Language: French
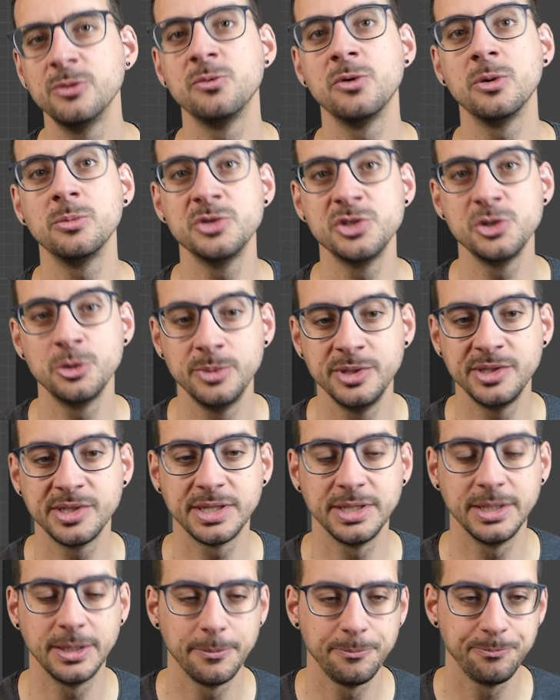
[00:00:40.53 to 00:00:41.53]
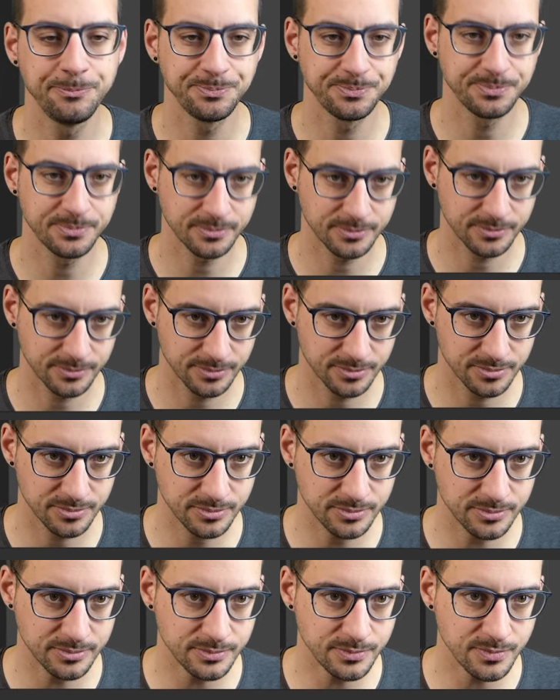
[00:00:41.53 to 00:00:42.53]
formes géométriques.
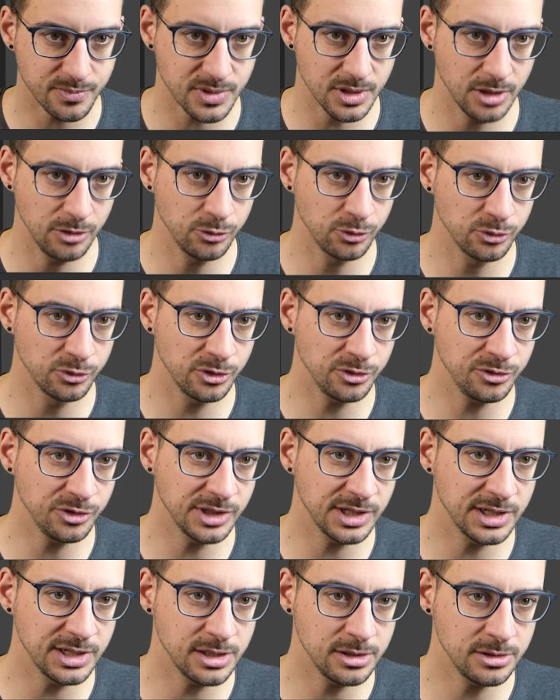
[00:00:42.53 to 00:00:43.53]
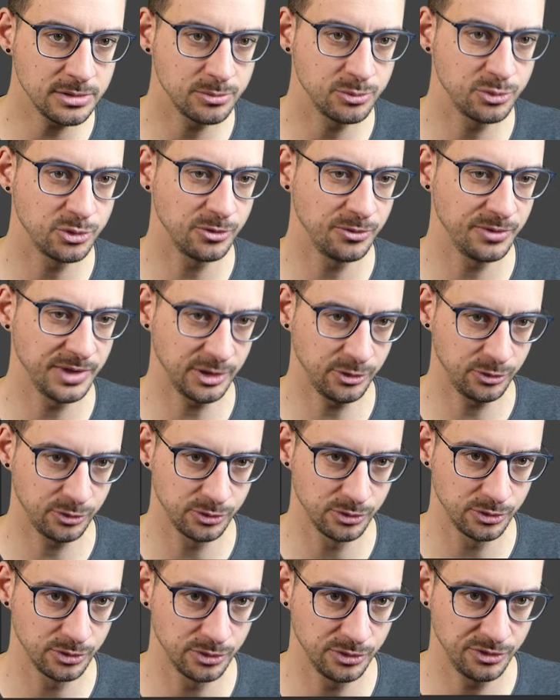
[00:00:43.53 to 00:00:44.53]
Donc dans ce cas-là, pour faire
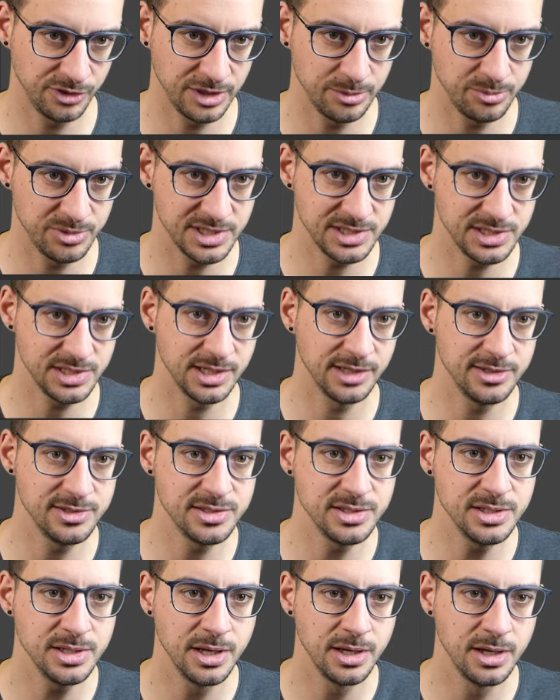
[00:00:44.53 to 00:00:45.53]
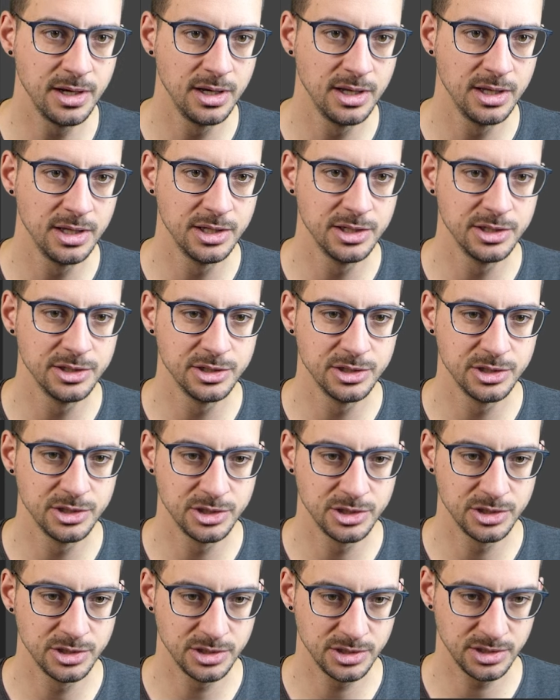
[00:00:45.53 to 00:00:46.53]
cette pièce qu'il y a ici,
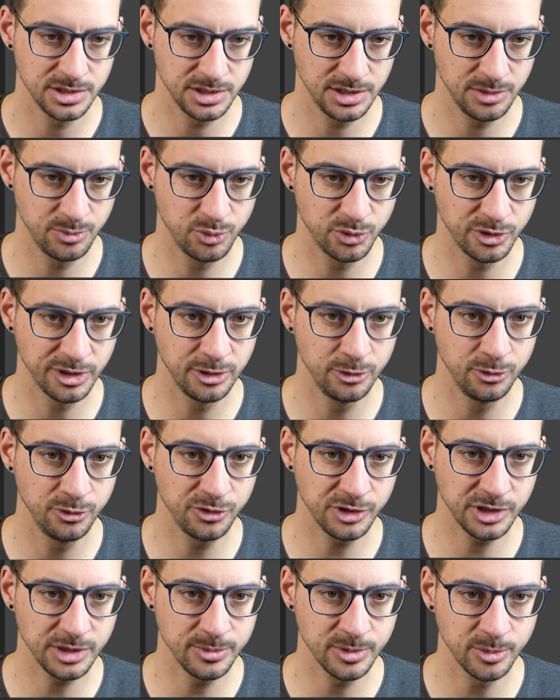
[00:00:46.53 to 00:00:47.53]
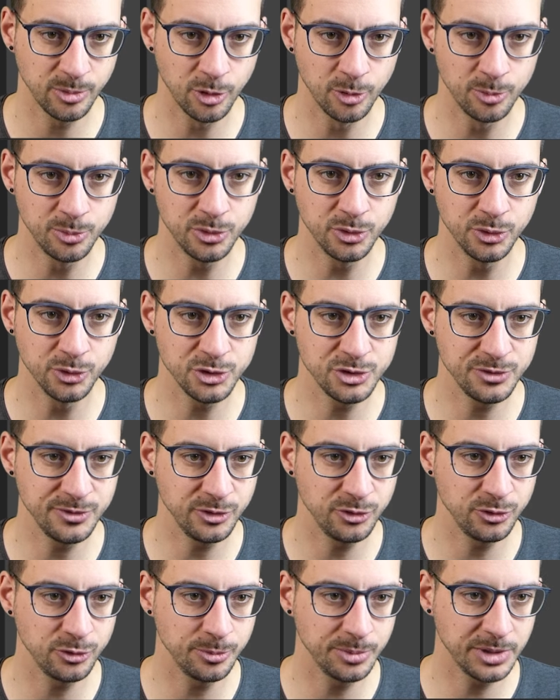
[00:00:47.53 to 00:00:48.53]
et pour illustrer mes propos, je vais
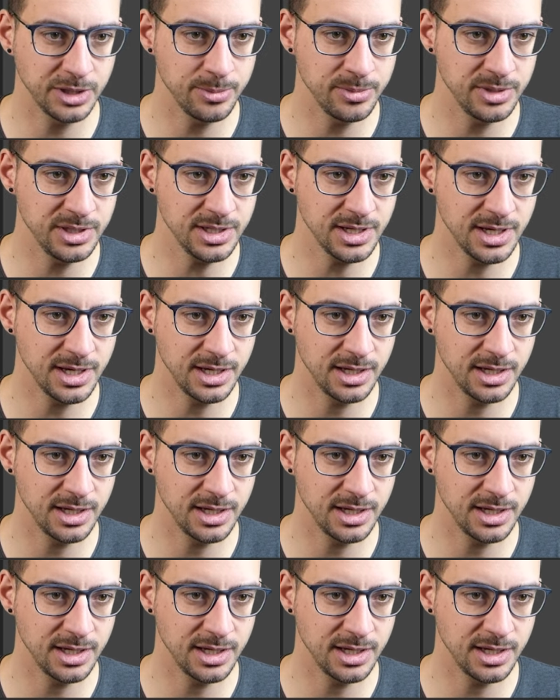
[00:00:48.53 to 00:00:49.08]
supprimer